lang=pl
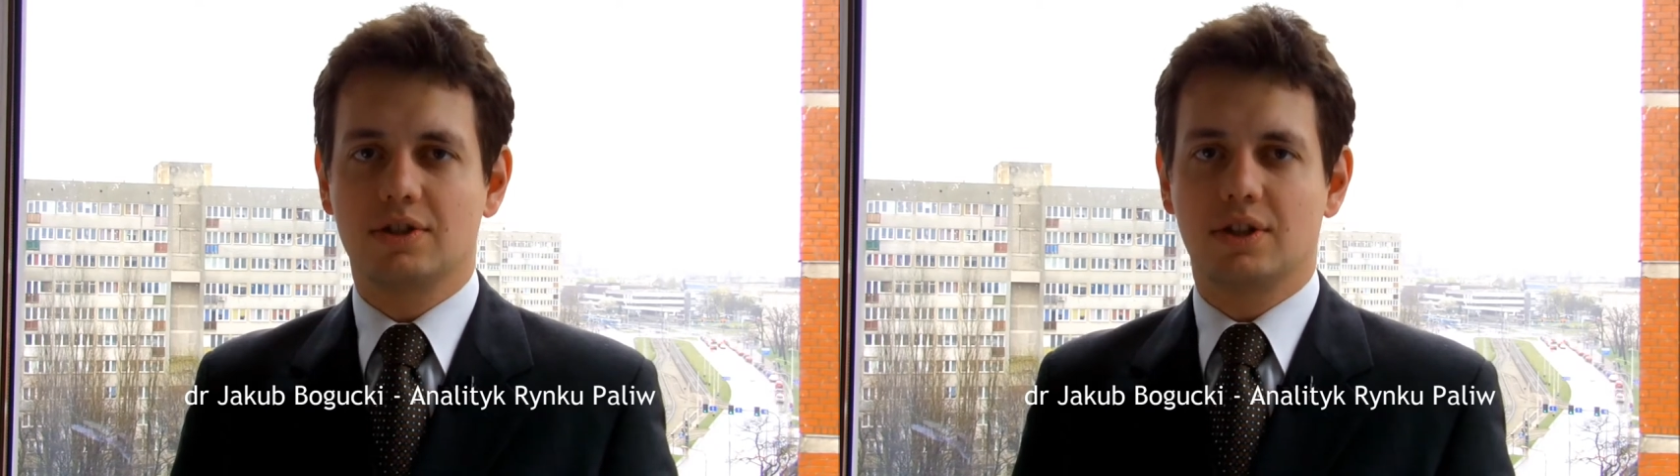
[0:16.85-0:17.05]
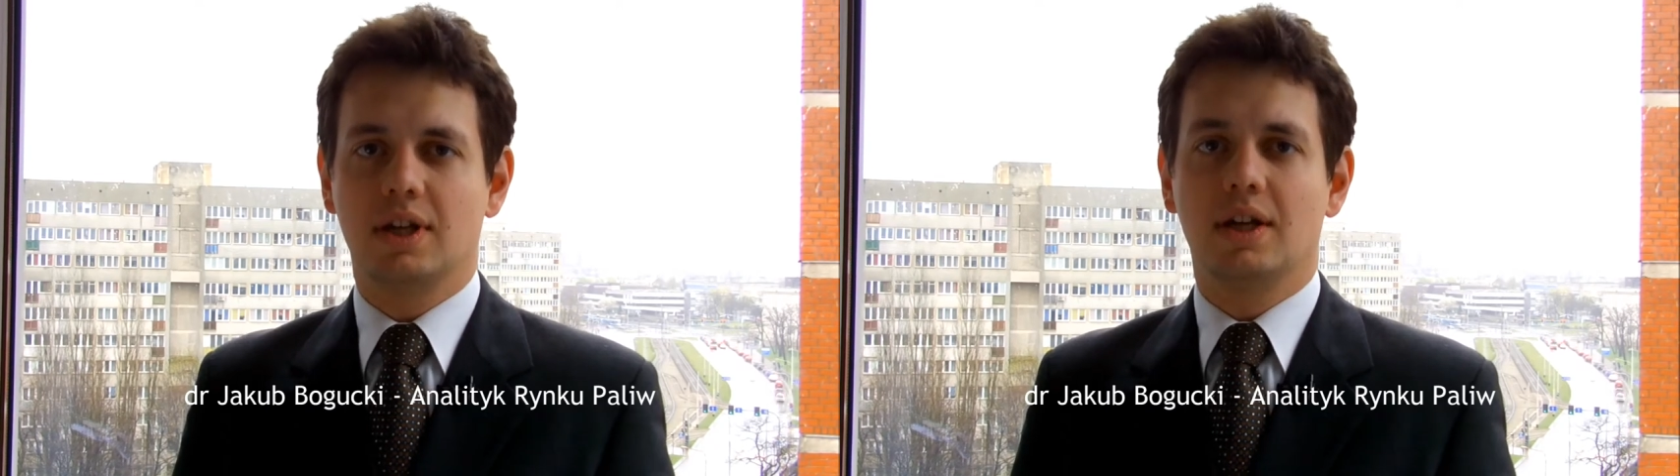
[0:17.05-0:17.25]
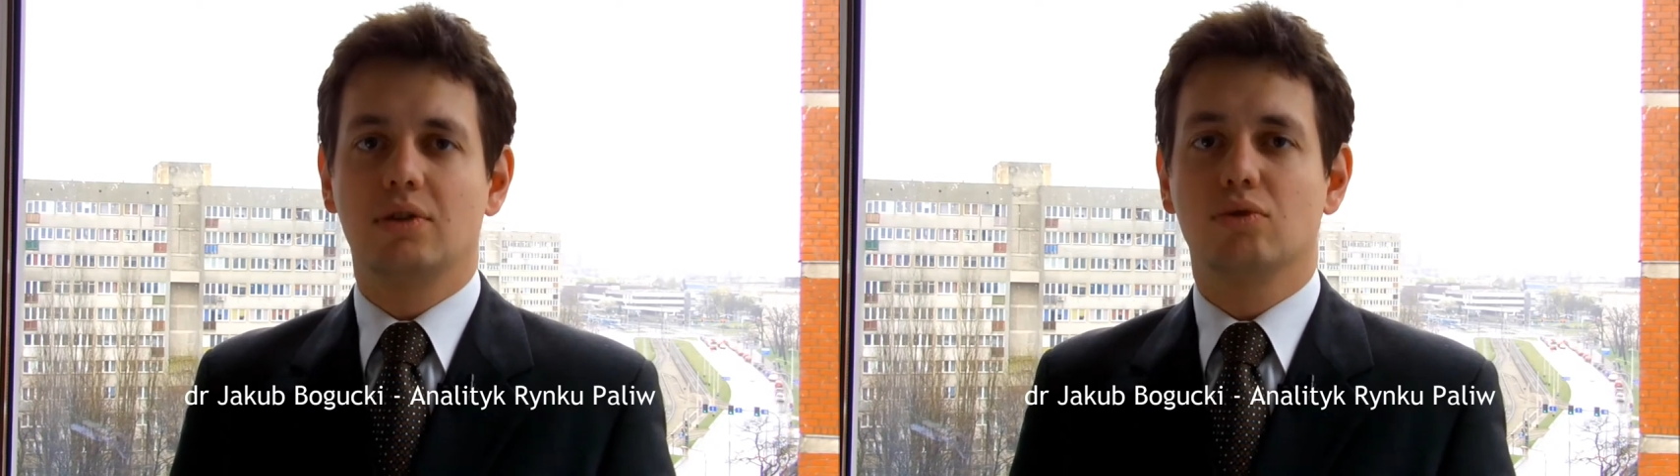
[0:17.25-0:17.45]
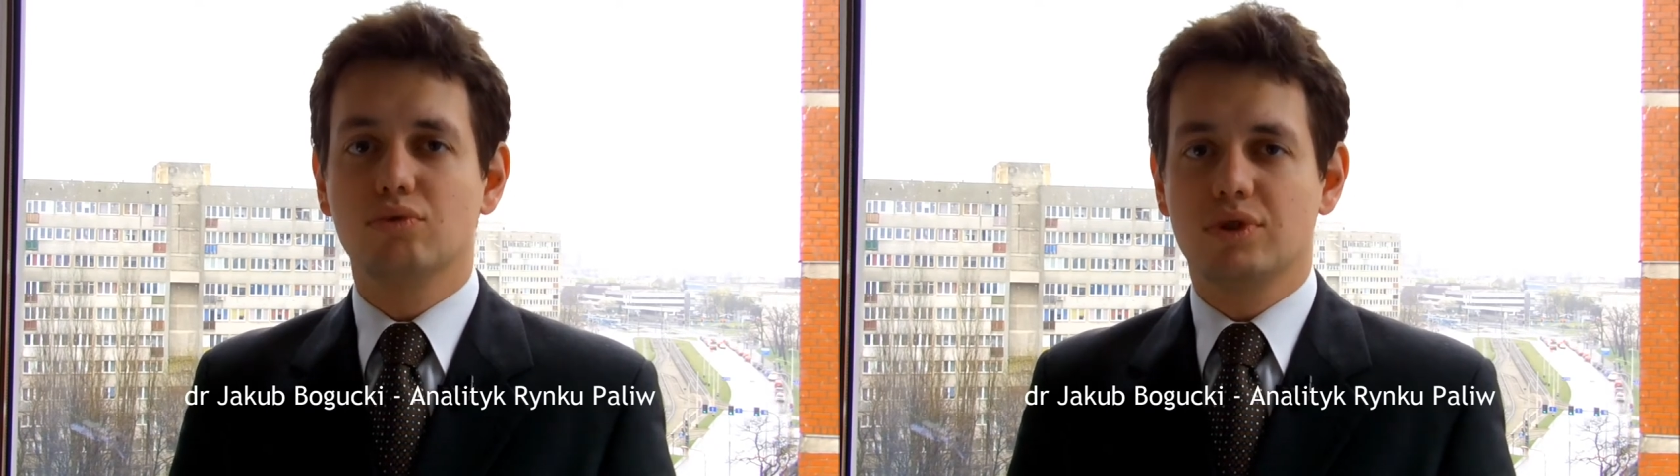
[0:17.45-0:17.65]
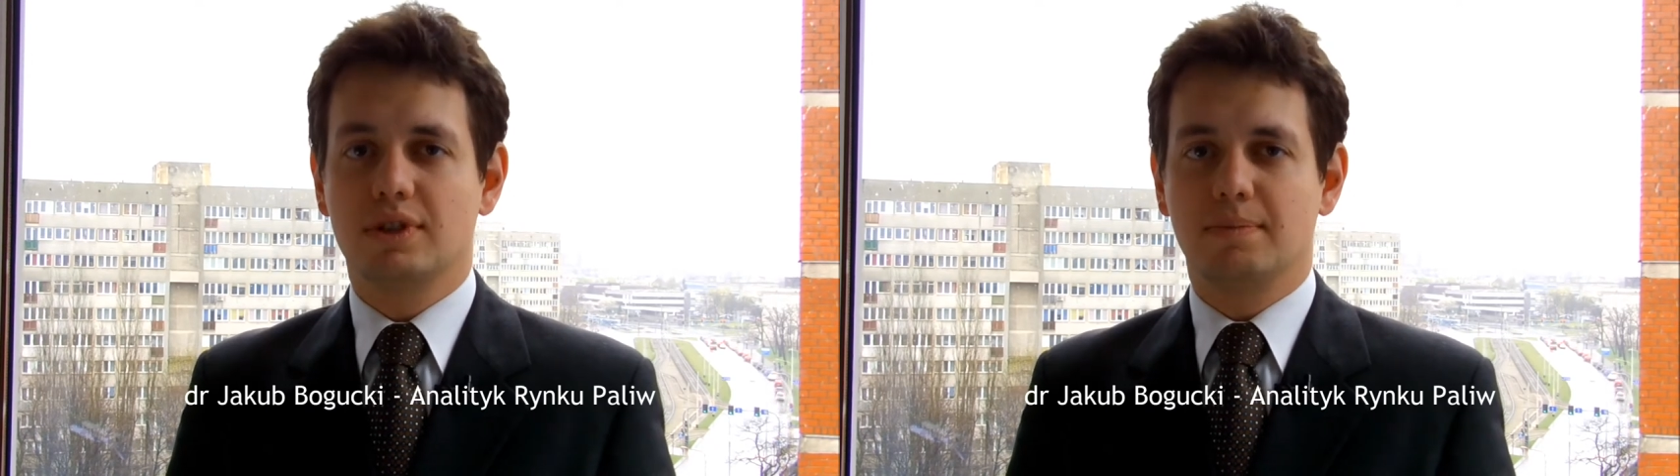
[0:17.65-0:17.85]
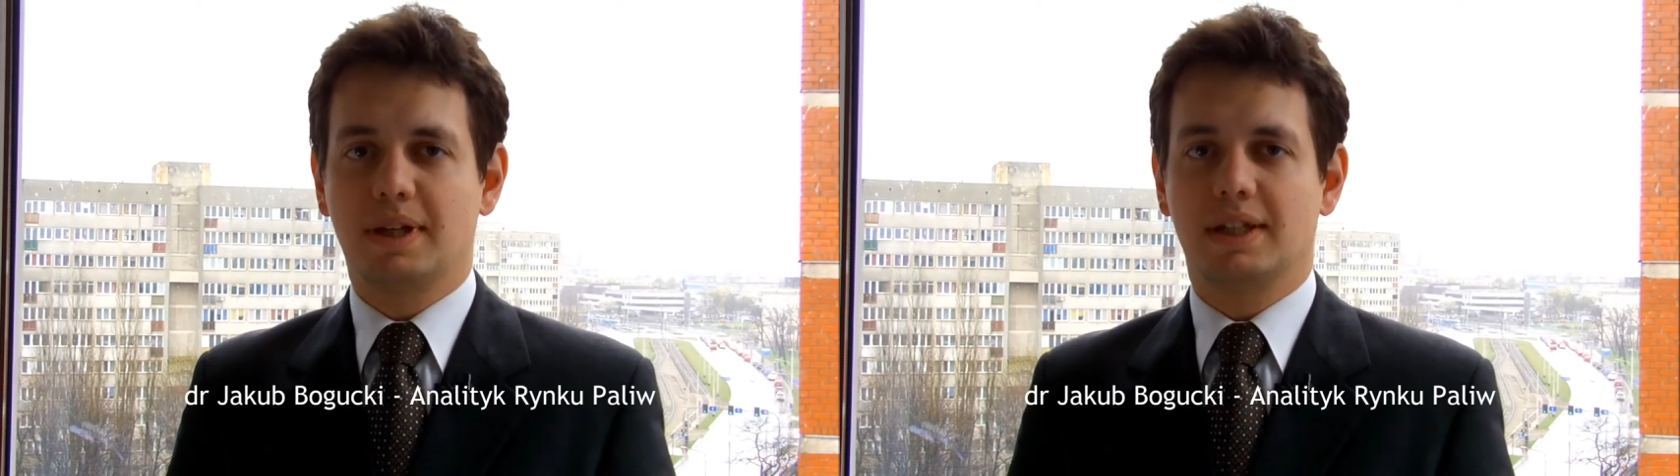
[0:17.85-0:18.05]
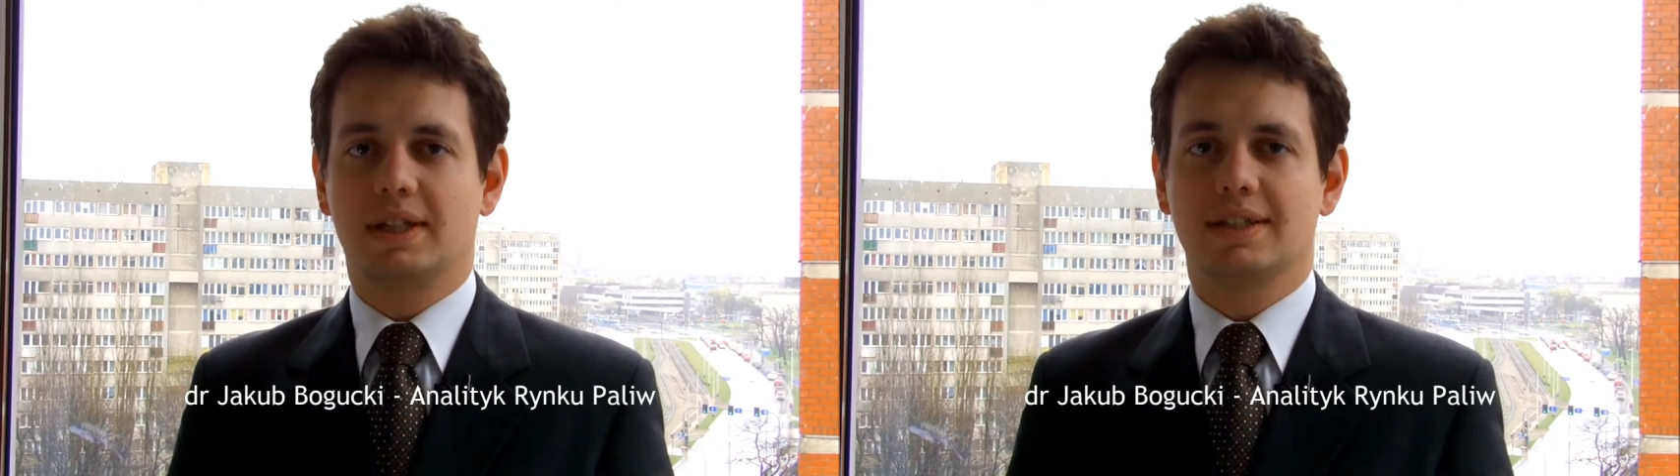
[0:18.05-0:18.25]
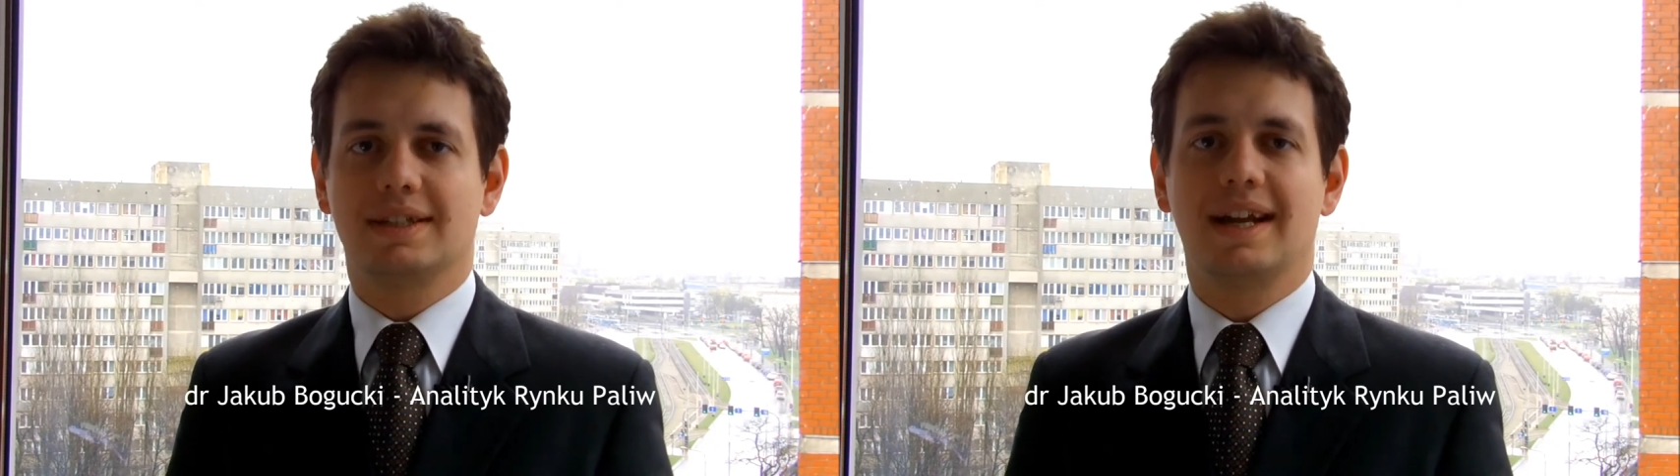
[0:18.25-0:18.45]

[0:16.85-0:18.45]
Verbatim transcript: że duży spadek jest